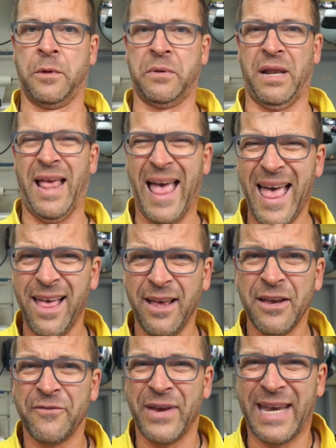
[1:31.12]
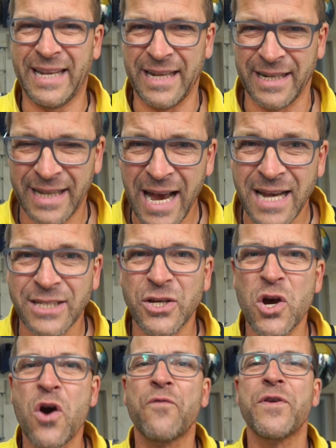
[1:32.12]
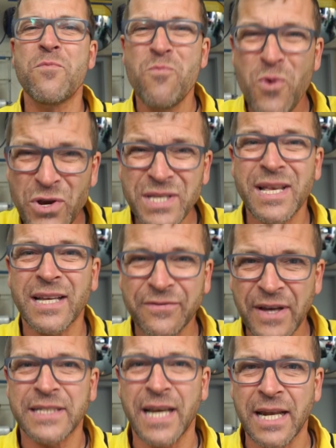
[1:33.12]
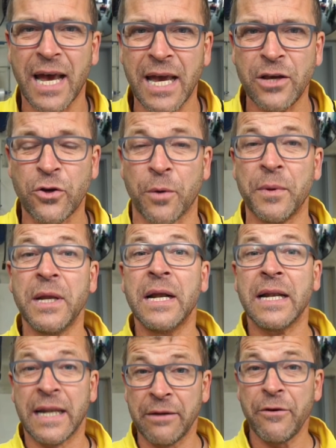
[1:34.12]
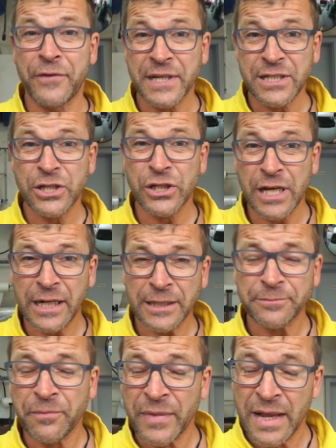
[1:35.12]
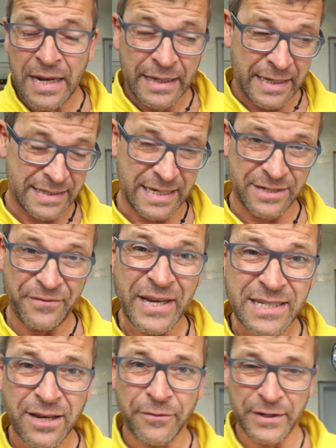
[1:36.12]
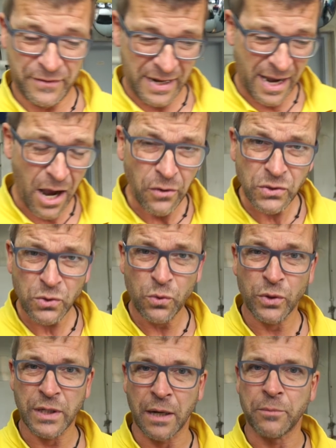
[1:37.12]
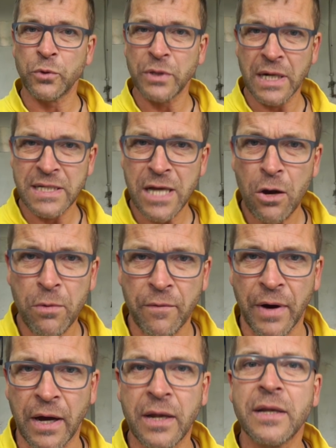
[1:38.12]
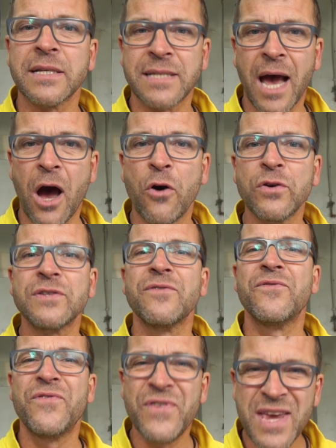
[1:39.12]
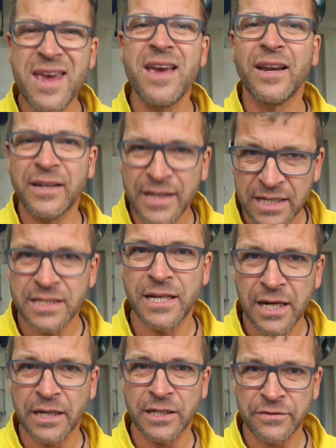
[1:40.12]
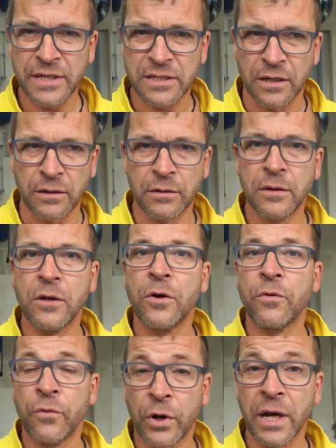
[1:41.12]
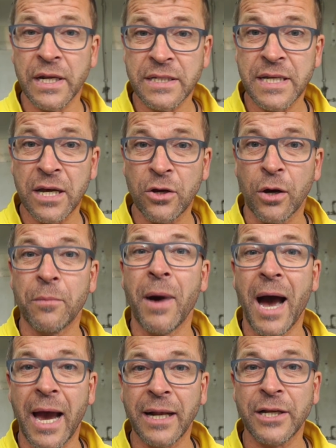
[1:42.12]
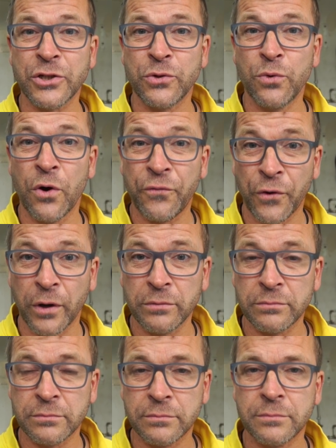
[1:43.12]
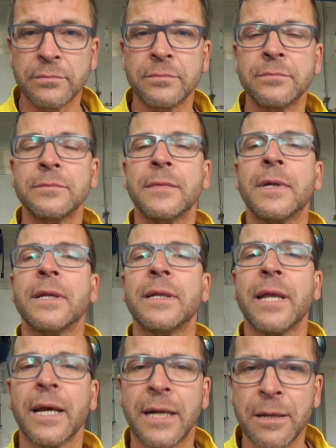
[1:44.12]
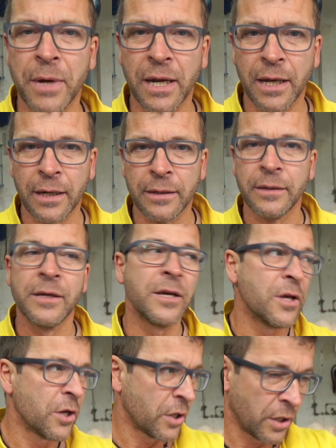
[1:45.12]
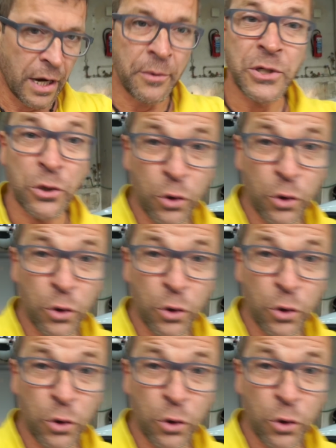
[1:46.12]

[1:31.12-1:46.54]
Und hä, wie geht denn das? Irgendwie muss das Wasser ja da reinkommen. Dann haben wir festgestellt, dass das Wasser, was wir da rausgeholt haben, total sauber war. Das sah aus wie destilliertes Wasser. Wo kann das herkommen? Eigentlich nur von der Klimaanlage. Habe ich hier